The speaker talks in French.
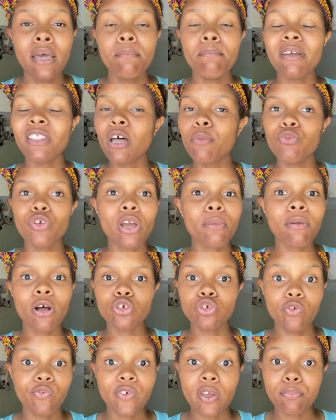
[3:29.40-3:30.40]
Maintenant, Muriel Blanche
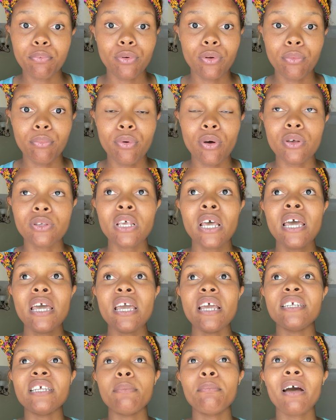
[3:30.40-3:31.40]
ne fait plus le buzz.
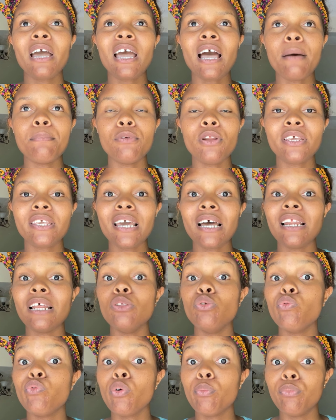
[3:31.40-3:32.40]
Et j'aimerais rappeler qu'il y a les
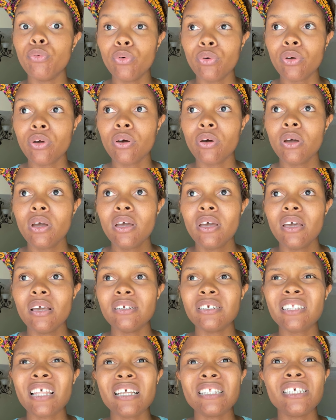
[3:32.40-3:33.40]
nouveaux blogueurs. Je
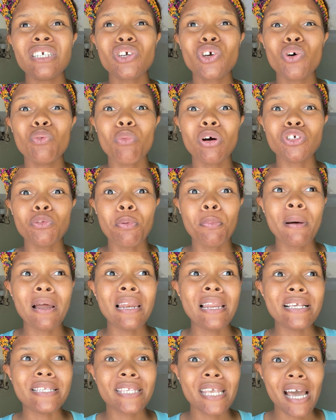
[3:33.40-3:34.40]
à dit que moi, je ne peux pas
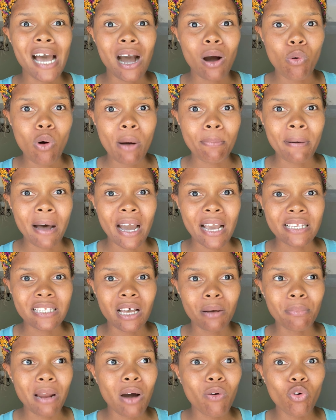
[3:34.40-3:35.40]
laisser Awa, par
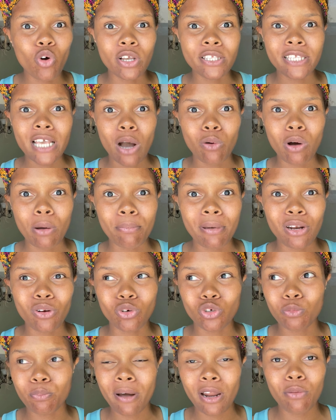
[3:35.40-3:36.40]
exemple. Awa, quand c'est Awa Bell, non,
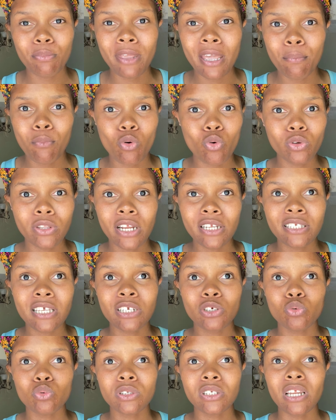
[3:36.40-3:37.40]
je parle bien beaucoup d'elle ces
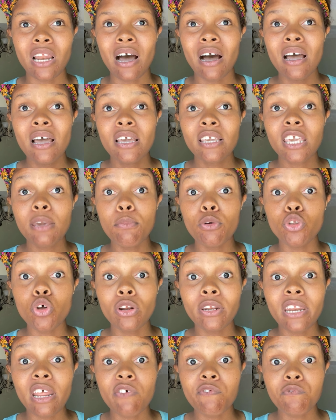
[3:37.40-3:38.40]
jours-ci là, qui me
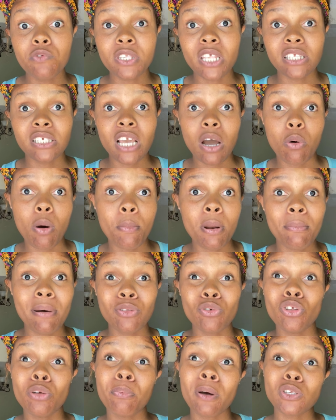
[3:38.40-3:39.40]
donne les vues. C'est-à-dire, Awa Bell m'a
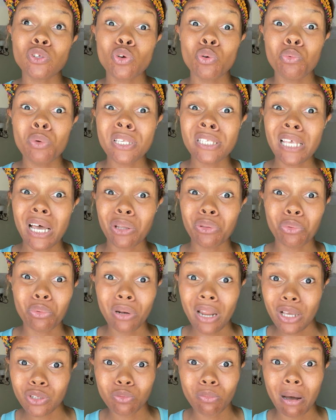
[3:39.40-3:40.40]
donné presque 800
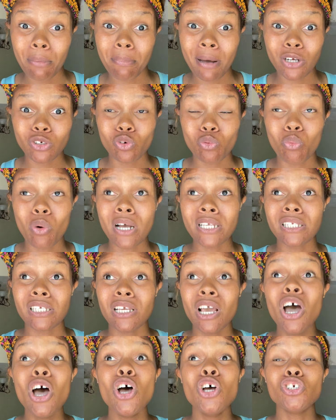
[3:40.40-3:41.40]
dollars sur ma page le mois-ci.
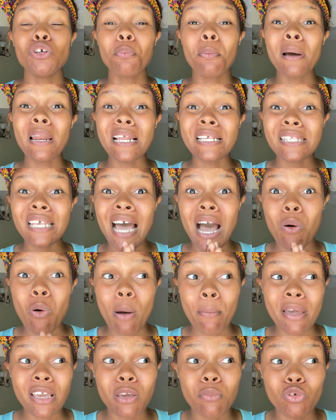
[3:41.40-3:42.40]
Je ne peux pas laisser Awa
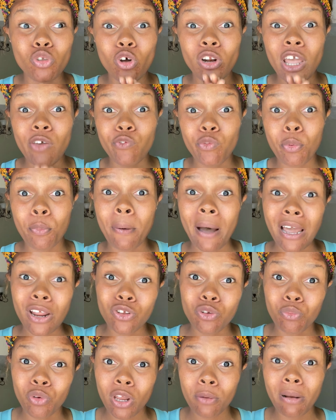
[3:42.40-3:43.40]
Bell qui me donne les vues pour parler
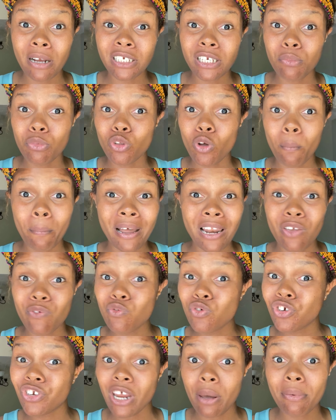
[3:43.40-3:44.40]
de Muriel Blanche qui ne me donne pas les vues
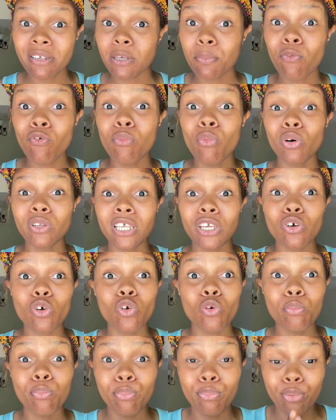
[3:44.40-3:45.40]
jamais. C'est pour montrer que le
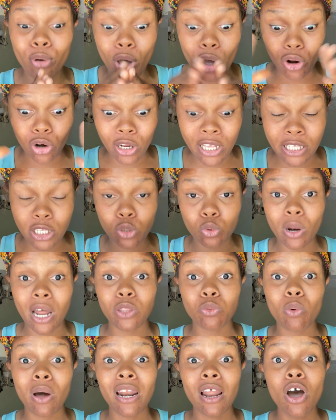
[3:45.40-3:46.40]
beurre, ici sur la
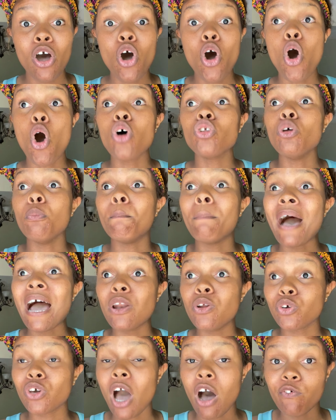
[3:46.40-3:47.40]
toile, on ne
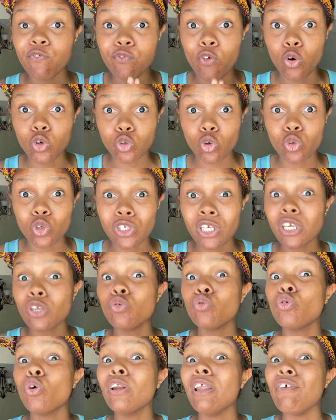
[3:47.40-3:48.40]
parle qu'en fonction de ce qui nous
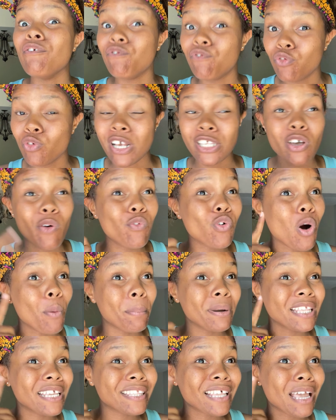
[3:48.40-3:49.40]
donne les vues. Est-ce que vous
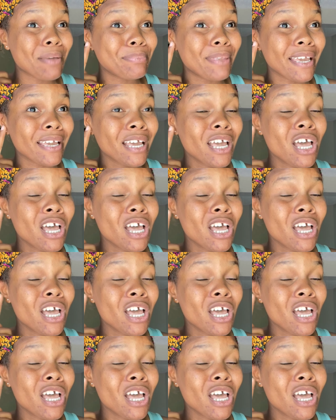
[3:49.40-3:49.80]
comprenez très bien?